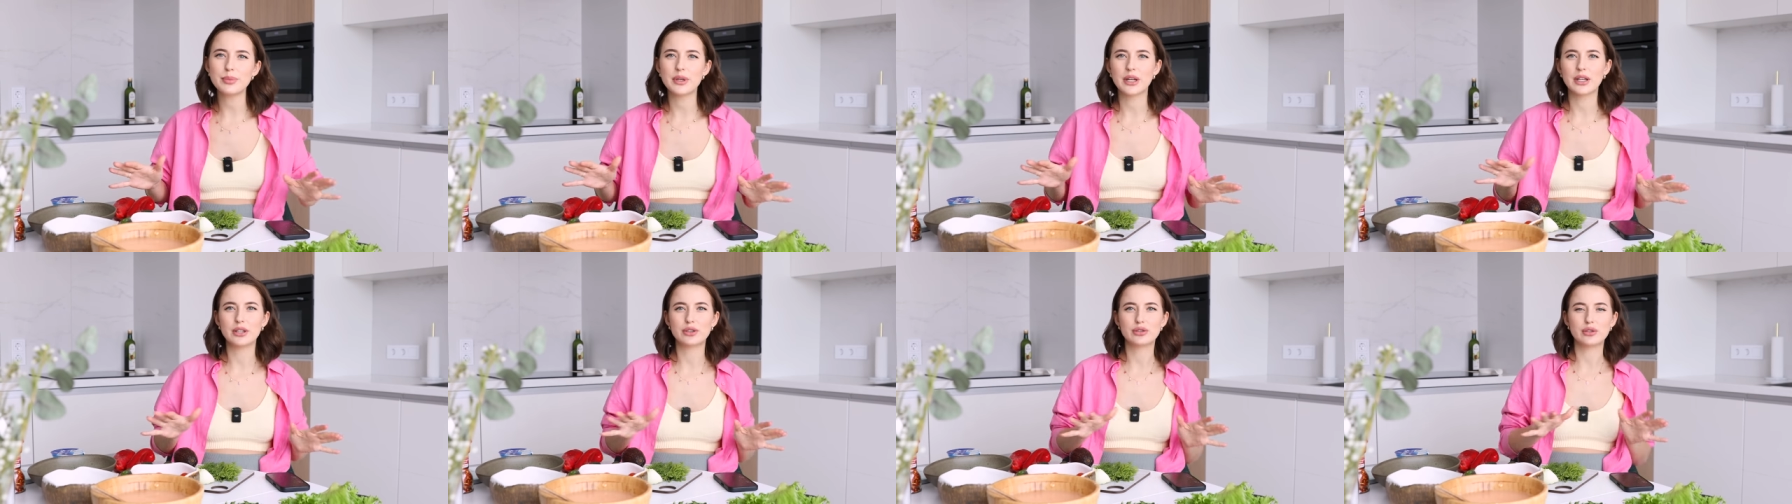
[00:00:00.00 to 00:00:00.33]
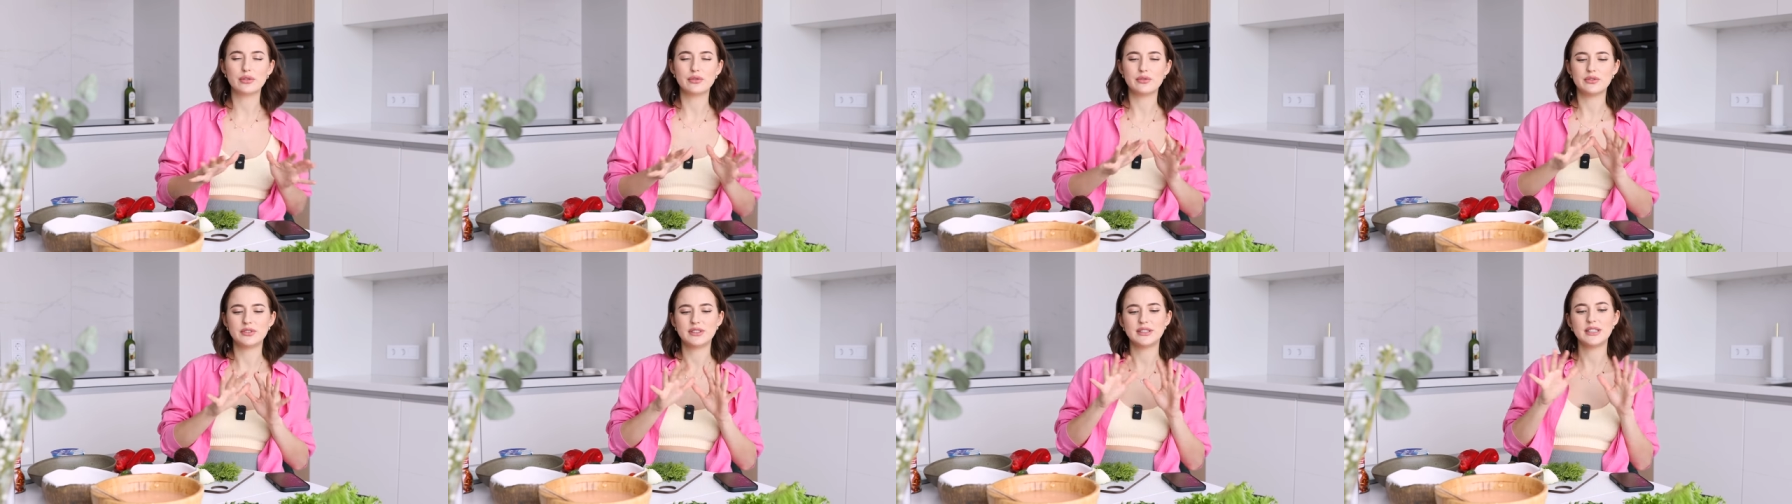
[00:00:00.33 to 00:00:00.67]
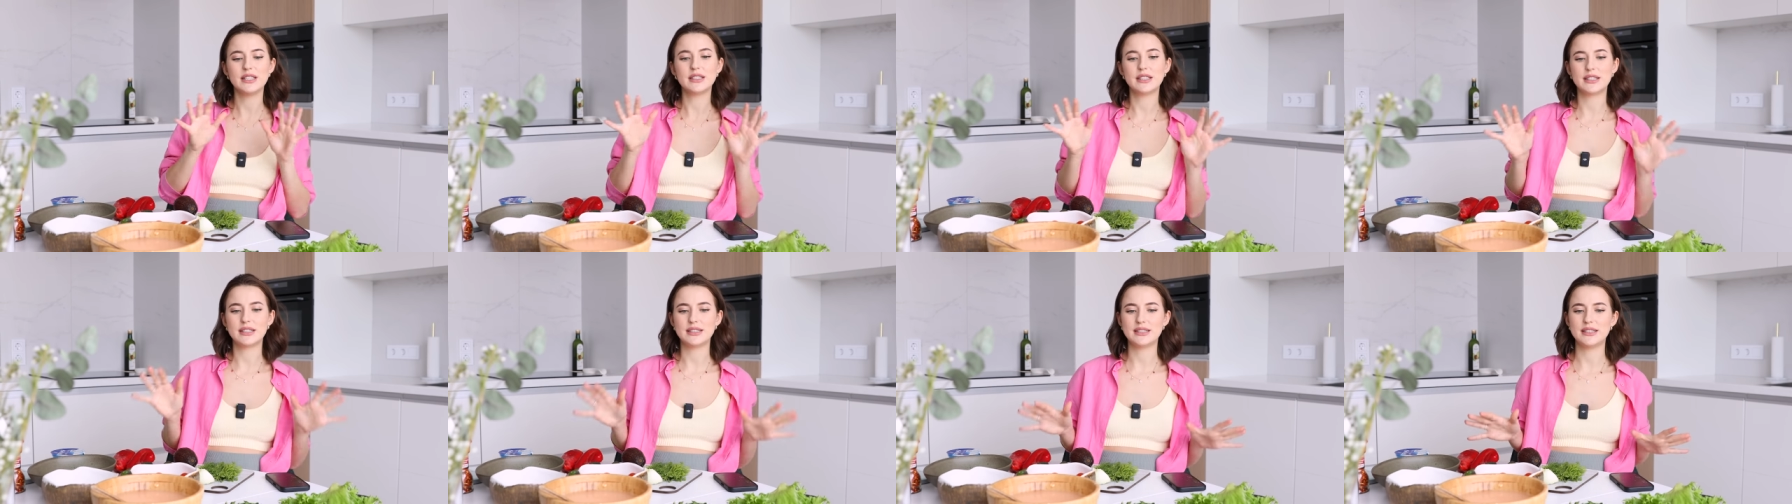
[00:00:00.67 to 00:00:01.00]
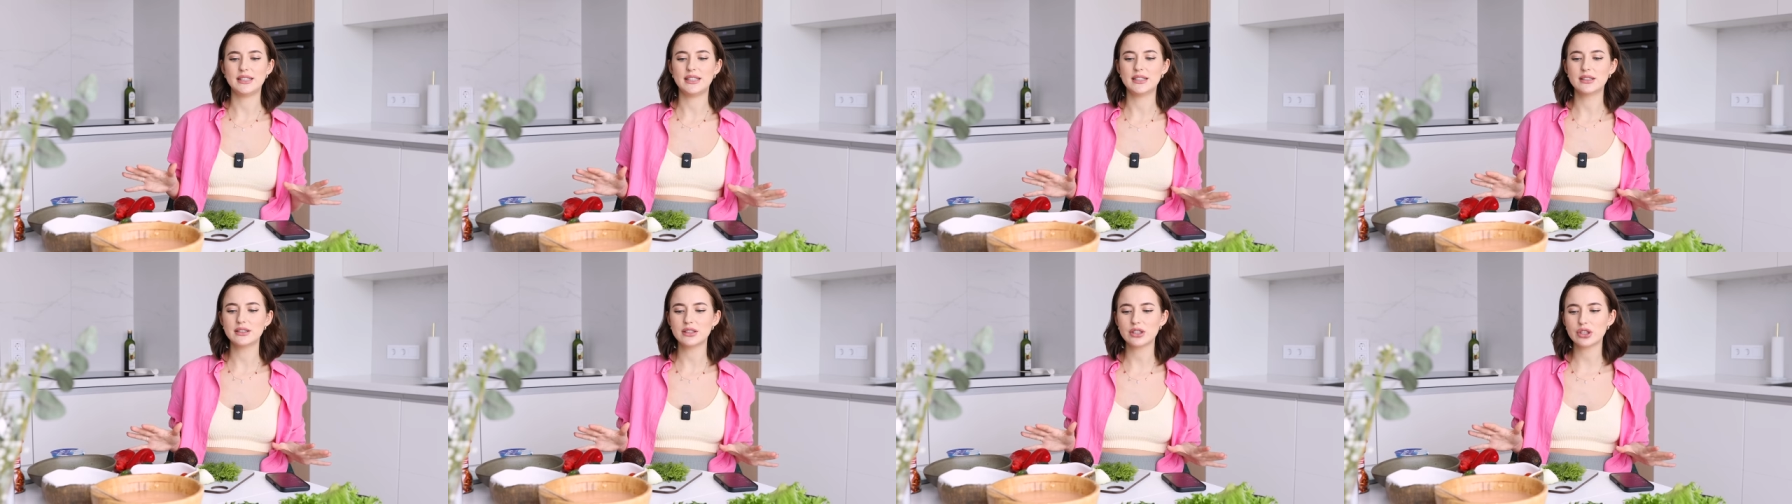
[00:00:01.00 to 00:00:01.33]
приготовим все
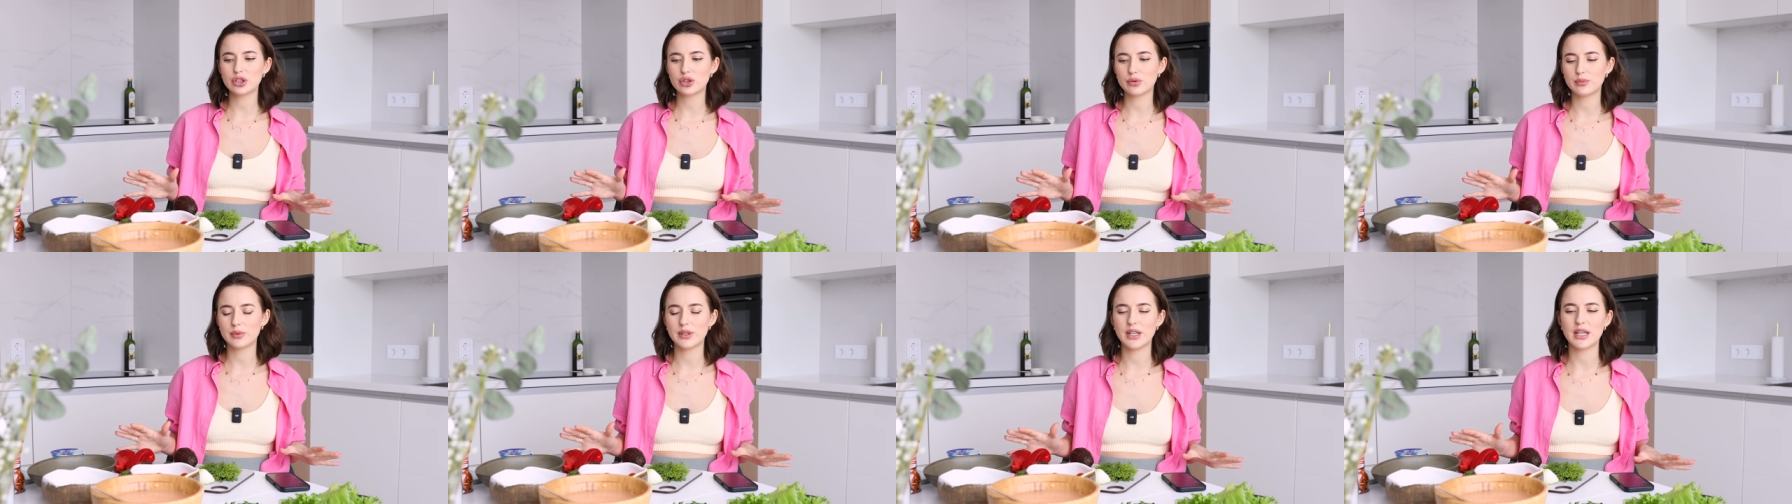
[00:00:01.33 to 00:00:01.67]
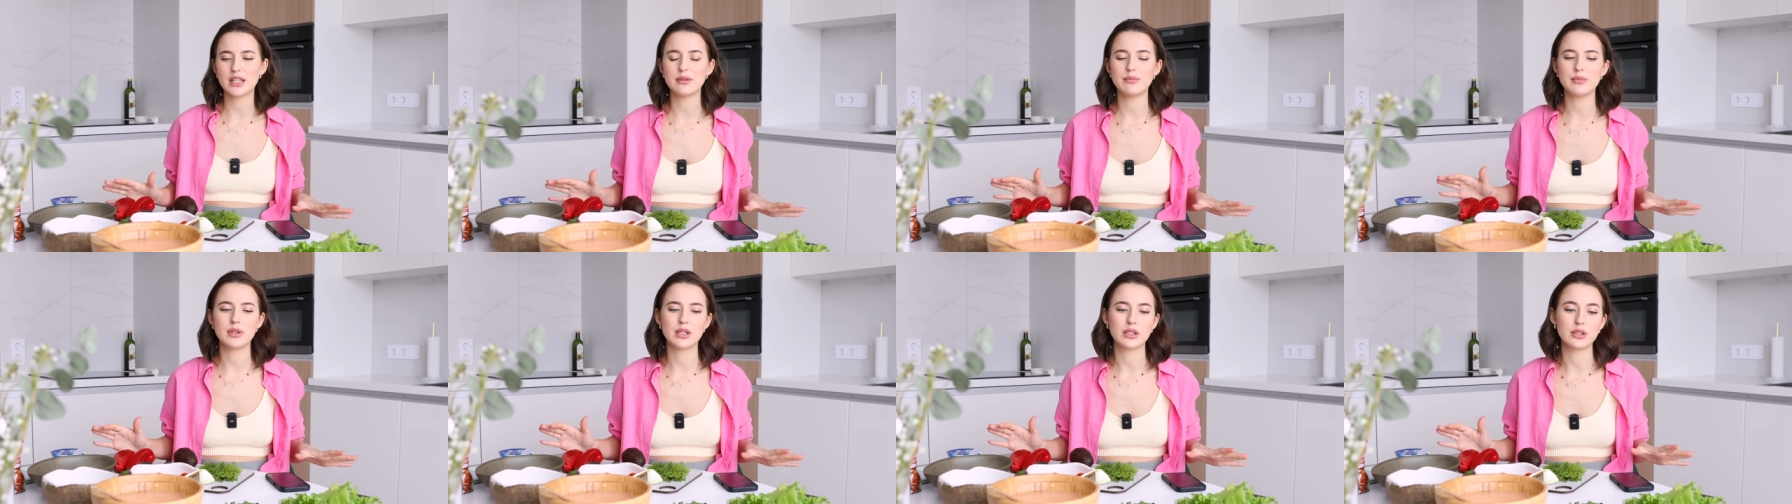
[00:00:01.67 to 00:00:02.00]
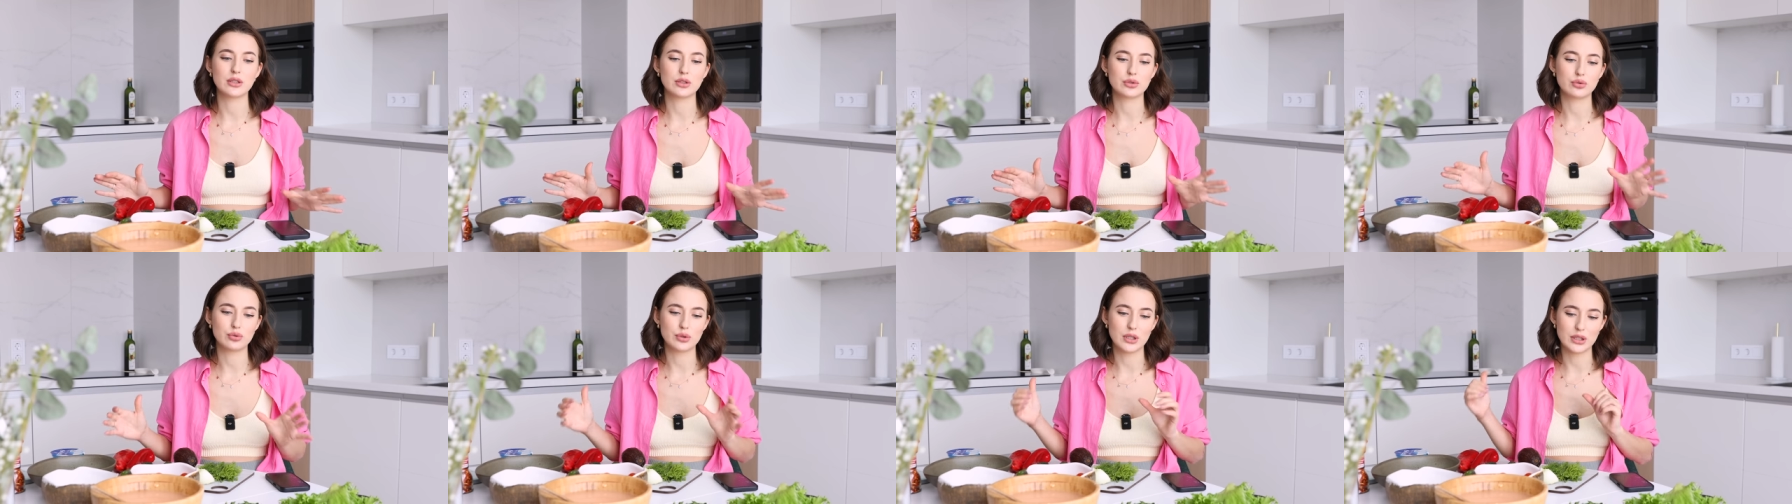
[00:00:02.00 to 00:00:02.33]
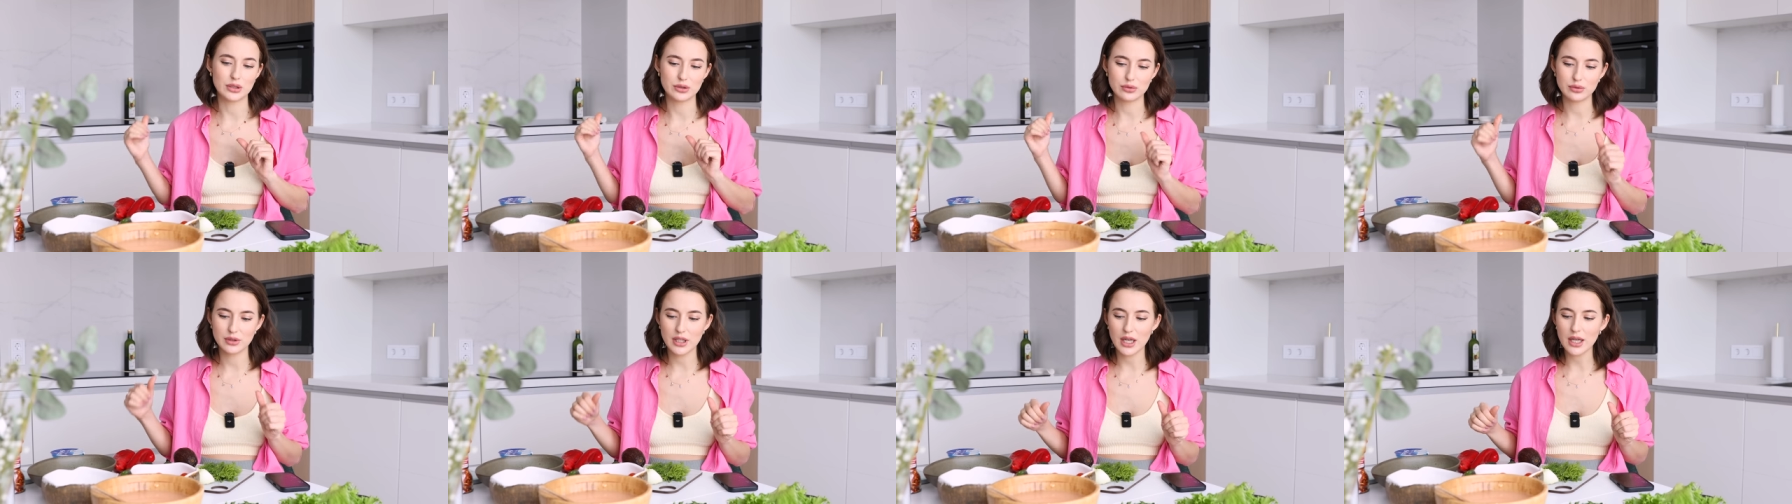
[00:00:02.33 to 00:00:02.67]
ингредиенты, чтобы я не бегала
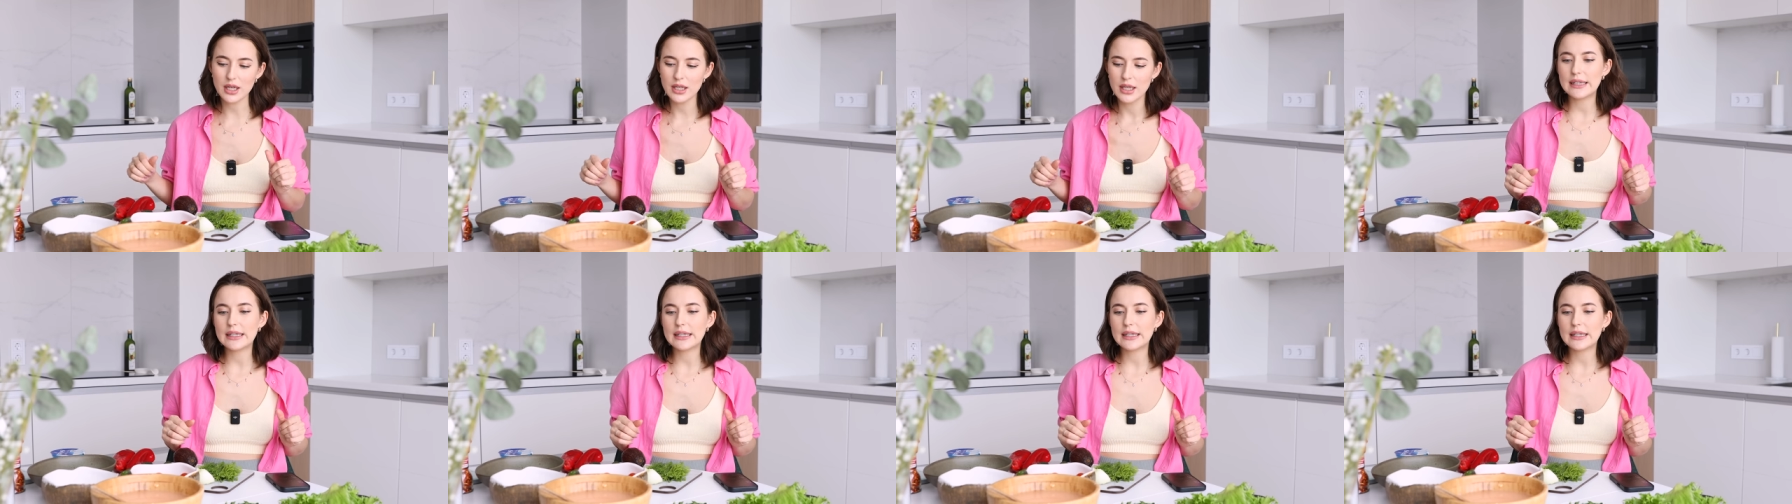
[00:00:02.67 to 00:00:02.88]
туда-сюда.